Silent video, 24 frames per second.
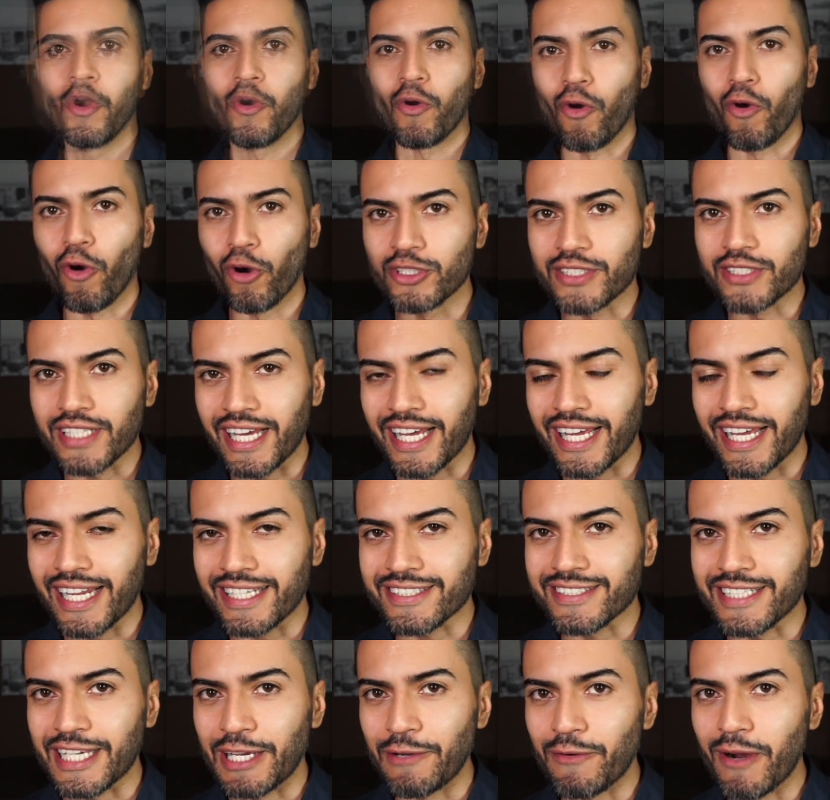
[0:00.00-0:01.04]
Otra de
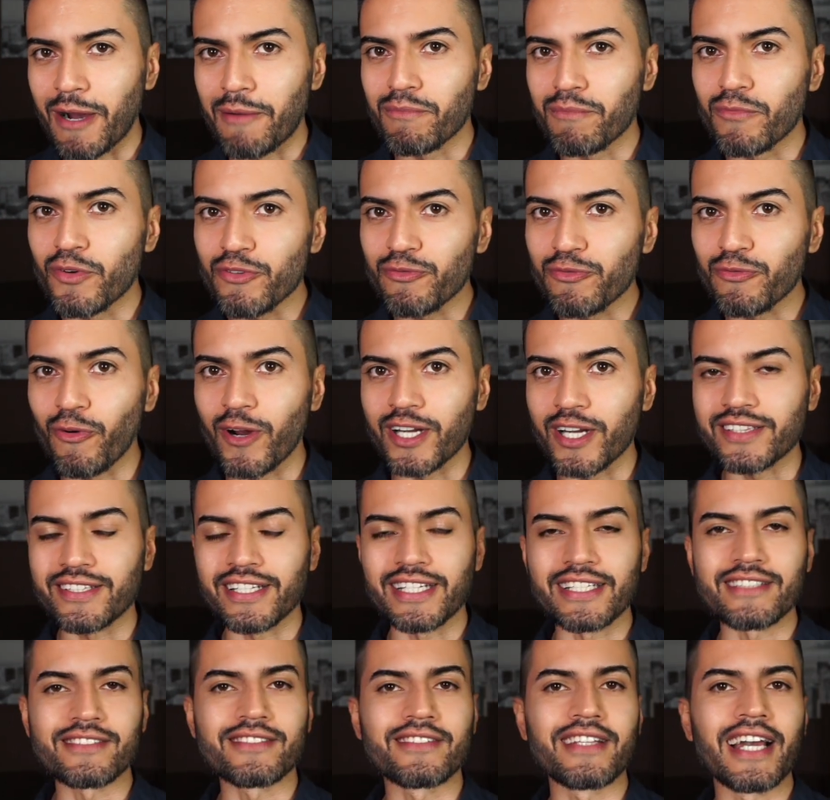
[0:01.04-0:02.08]
las que va muy fuerte
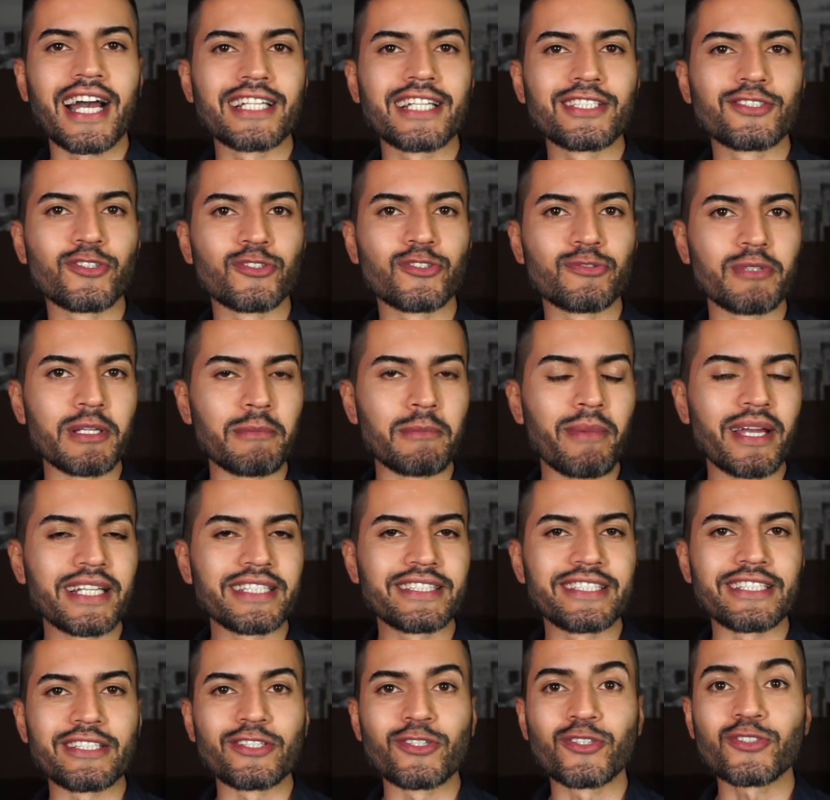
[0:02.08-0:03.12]
en este año
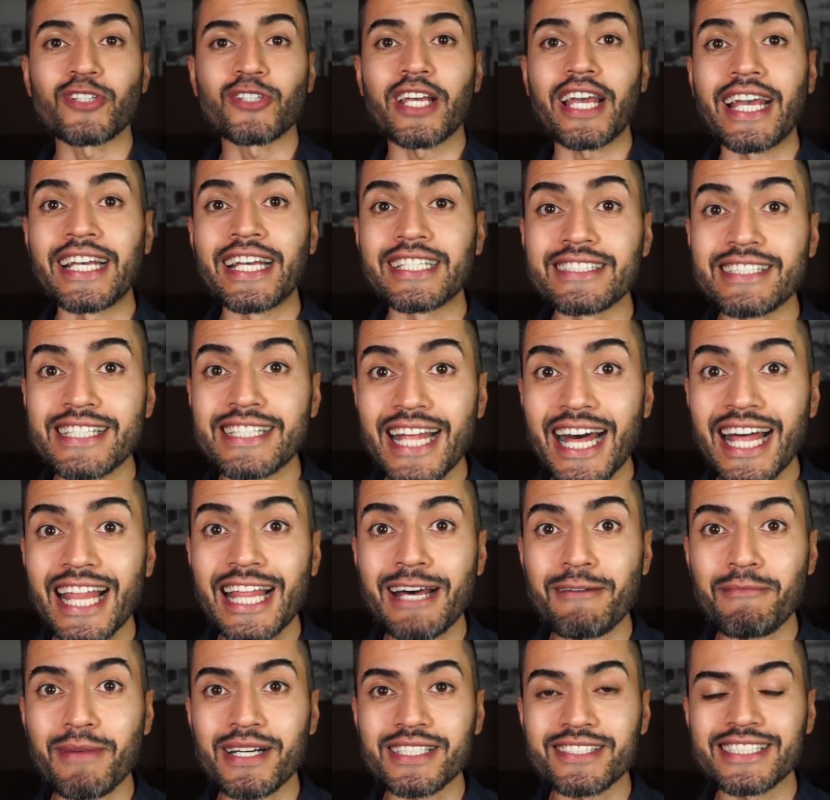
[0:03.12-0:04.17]
2022 es
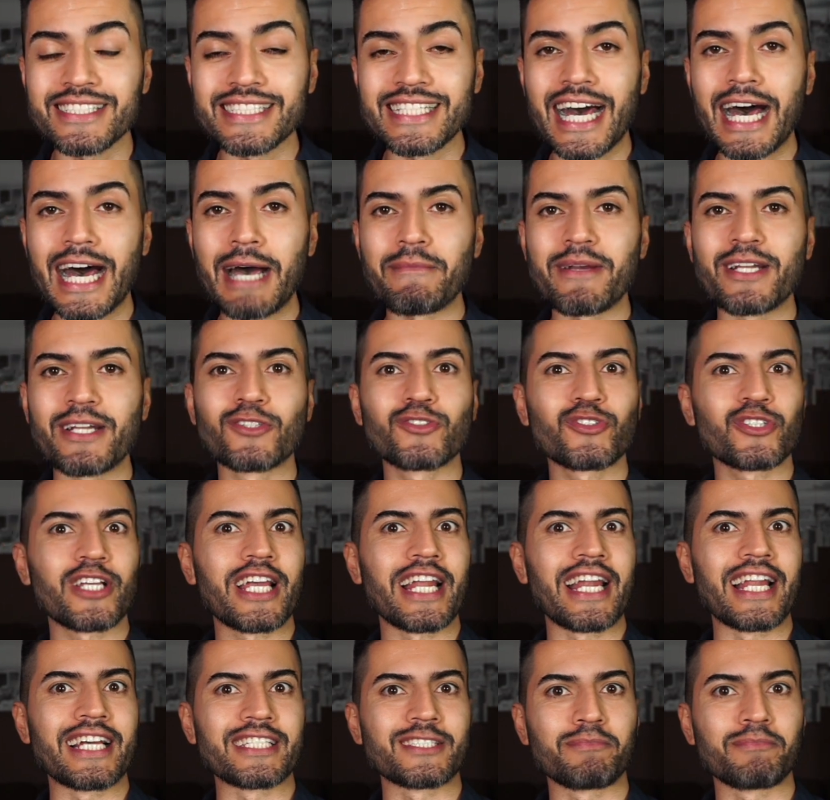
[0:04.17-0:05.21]
nada más y nada menos que
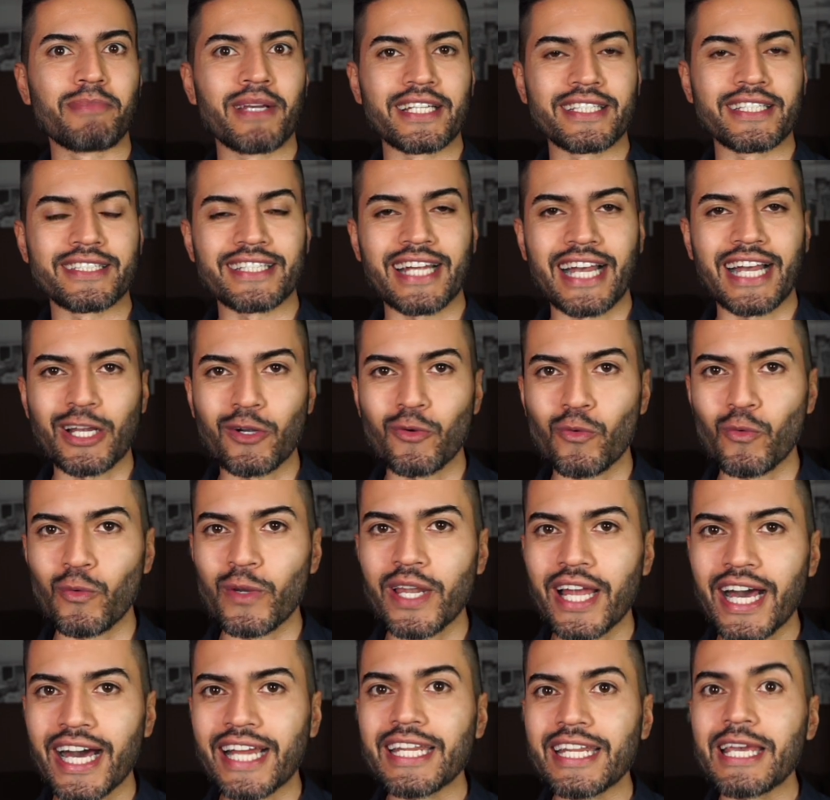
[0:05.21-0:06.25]
la
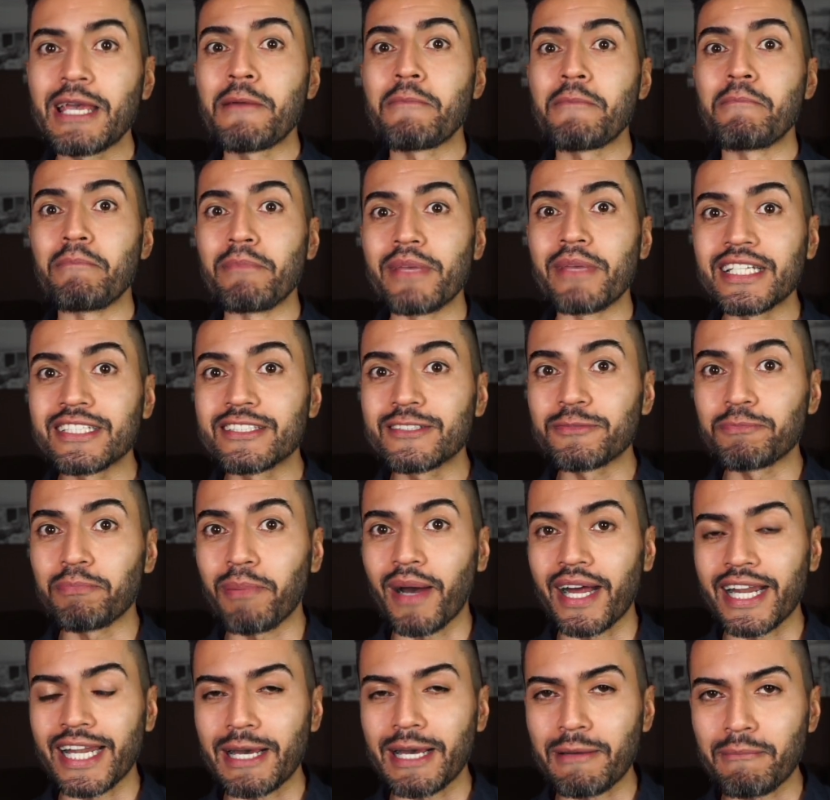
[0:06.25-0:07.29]
espectacular Miss
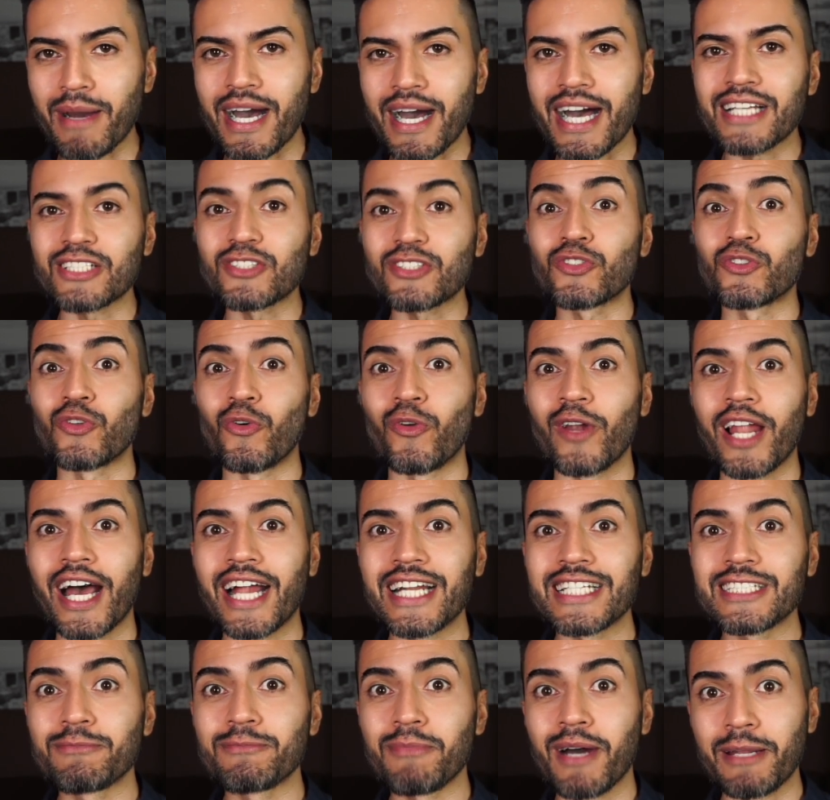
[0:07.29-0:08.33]
Panamá
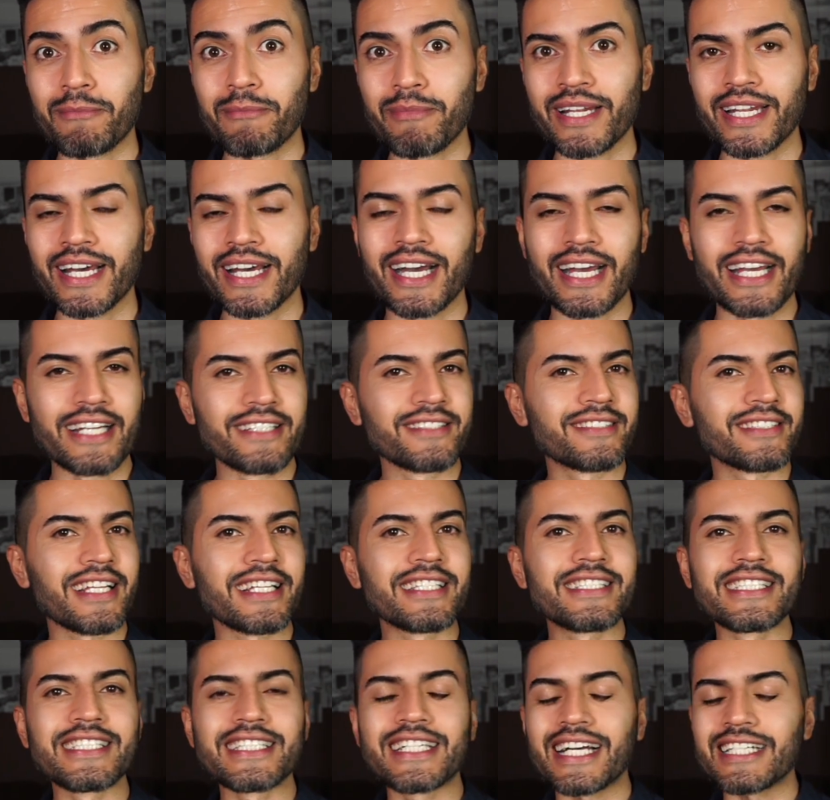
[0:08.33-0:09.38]
Solaris Barbera. Esta
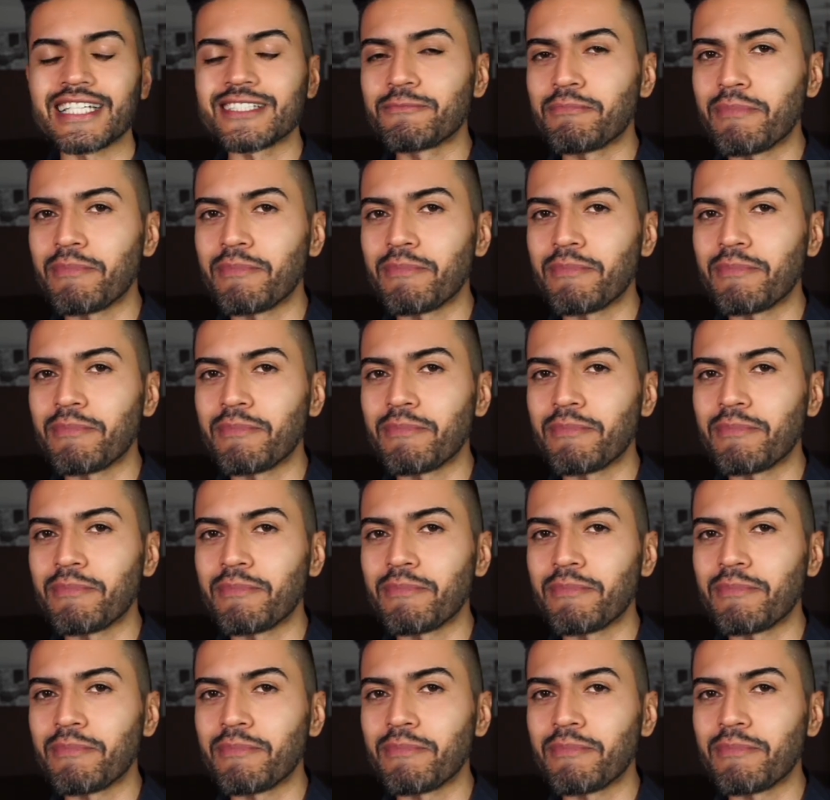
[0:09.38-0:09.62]
chica es